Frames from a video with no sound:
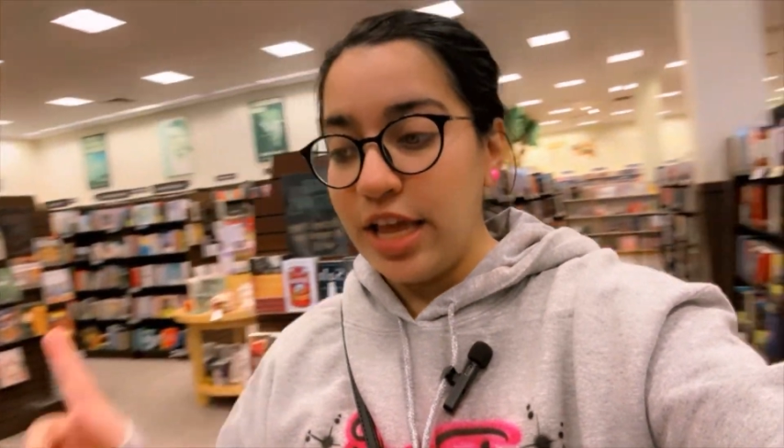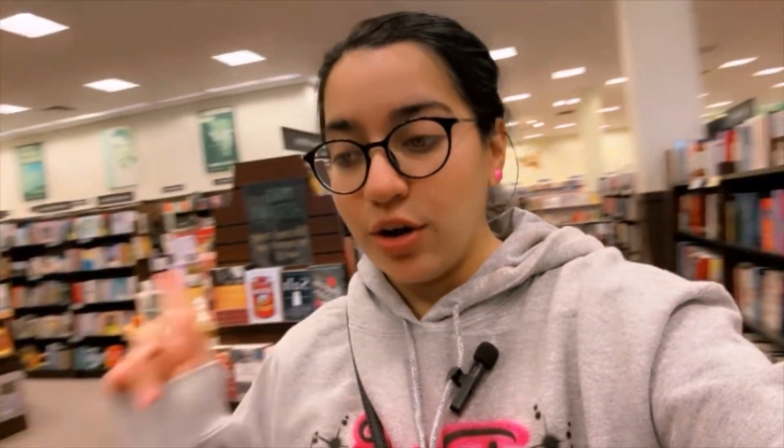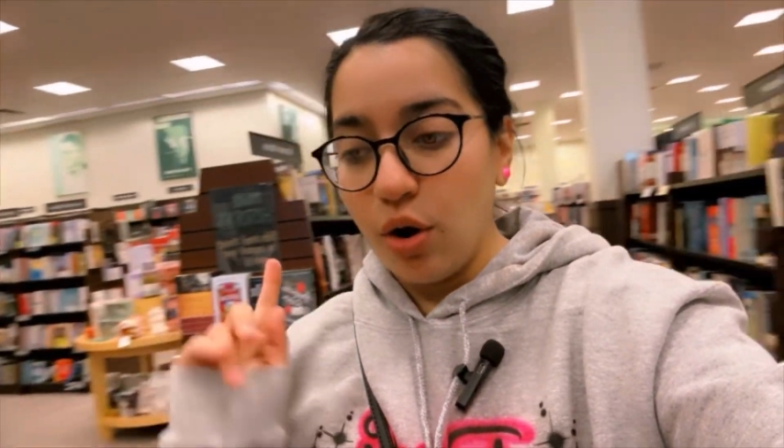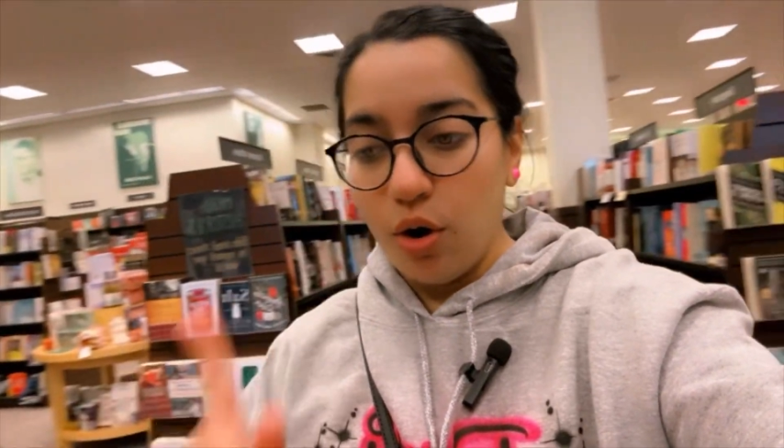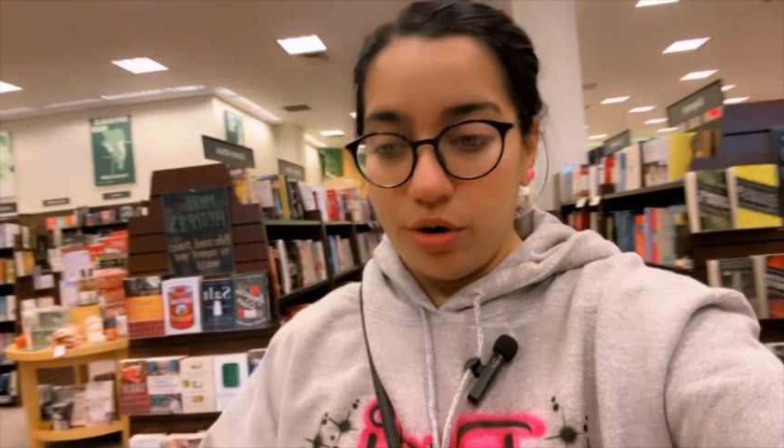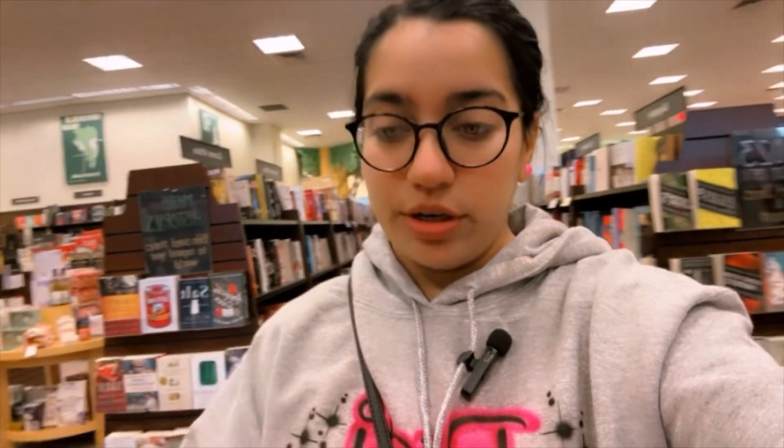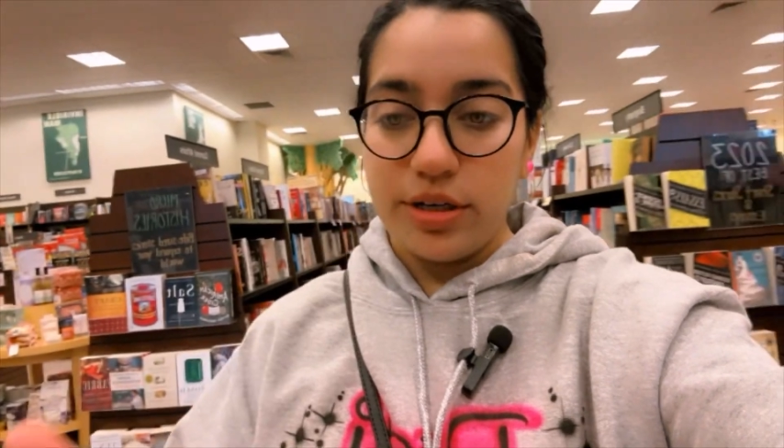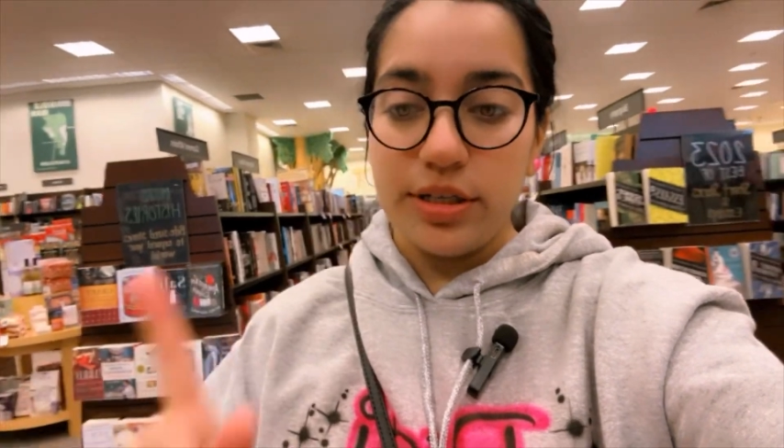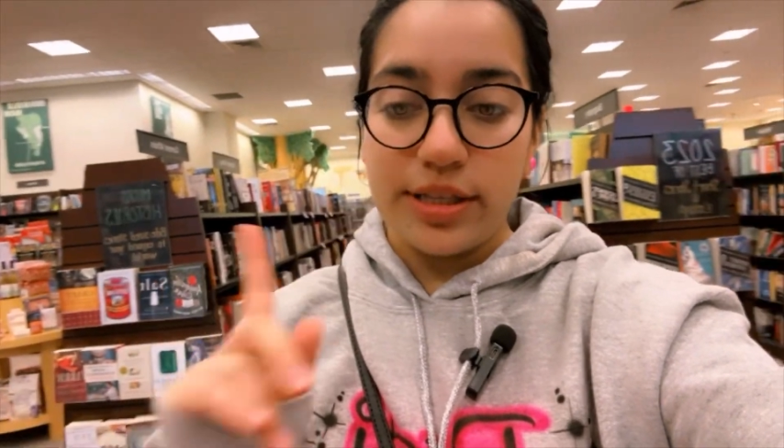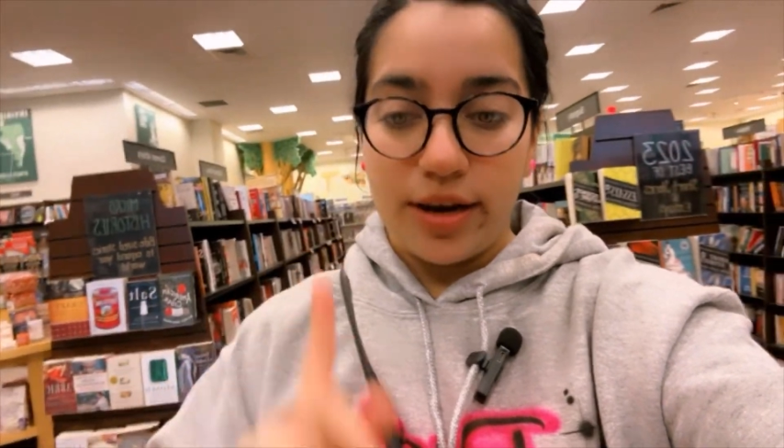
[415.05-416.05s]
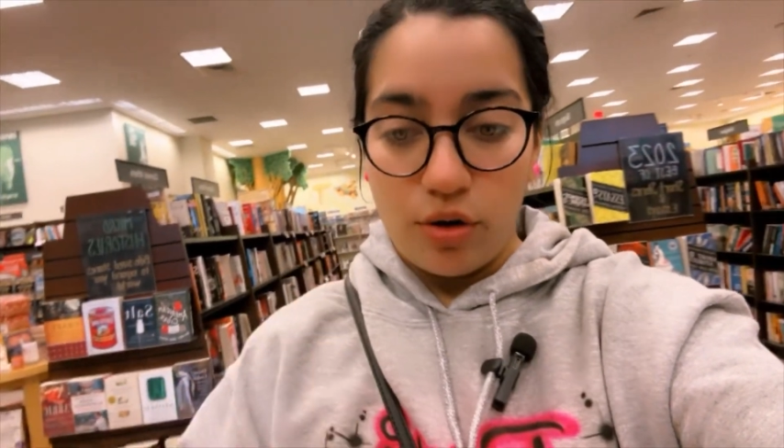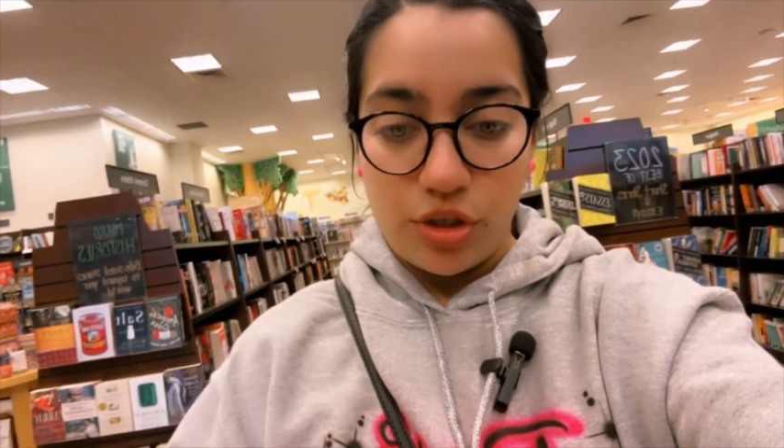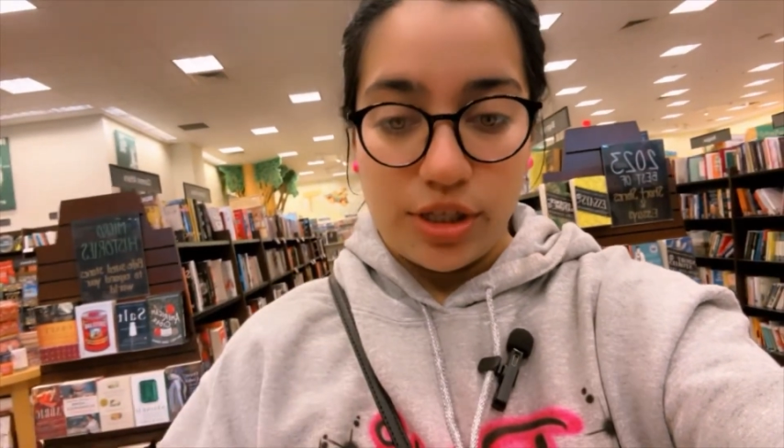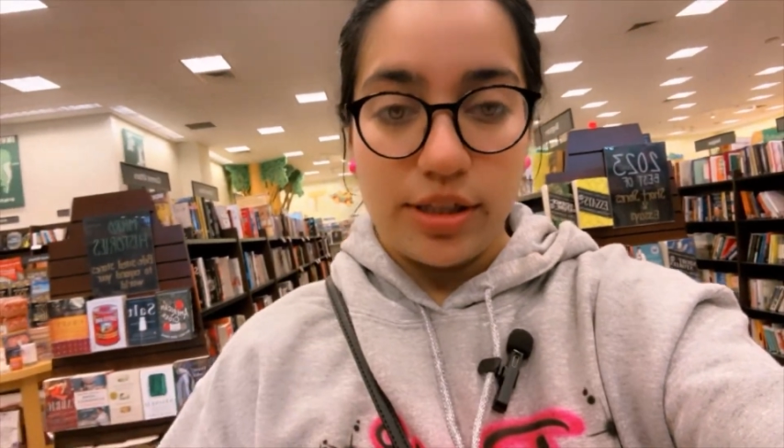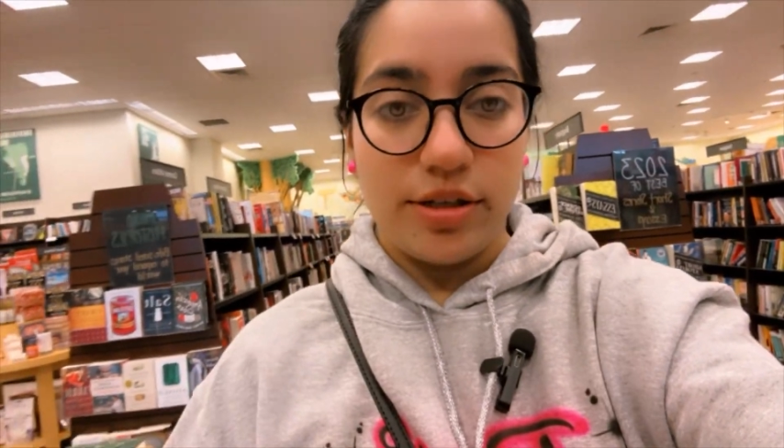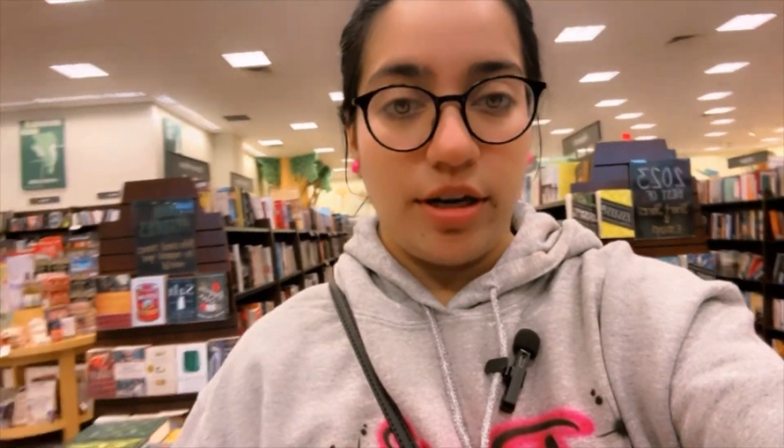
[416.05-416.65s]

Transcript: एक हॉरर साइकोलॉजिकल